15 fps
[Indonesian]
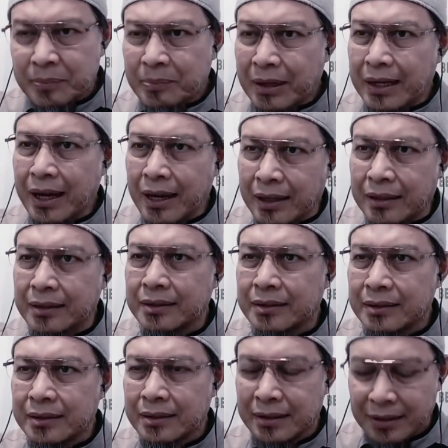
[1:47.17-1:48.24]
Padahal
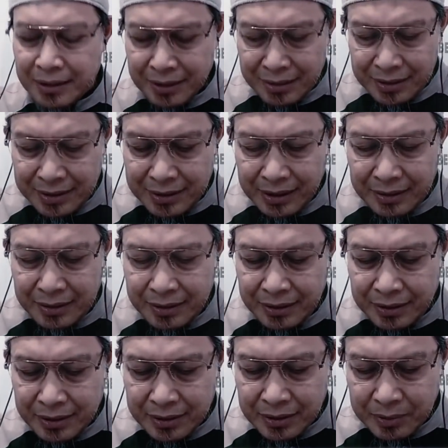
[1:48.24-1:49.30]
janji
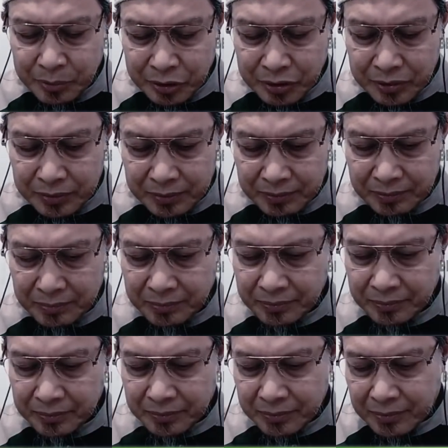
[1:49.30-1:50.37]
tersebut
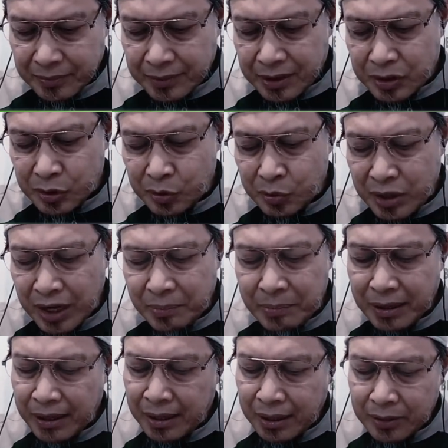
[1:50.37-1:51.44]
sudah
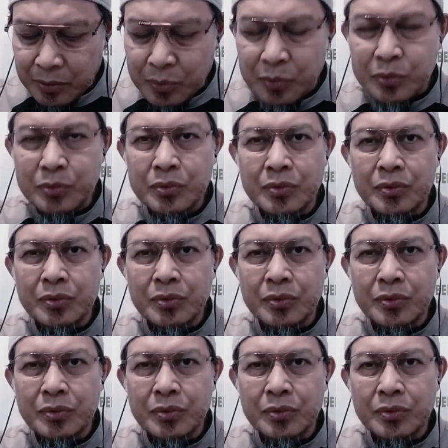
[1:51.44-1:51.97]
berlalu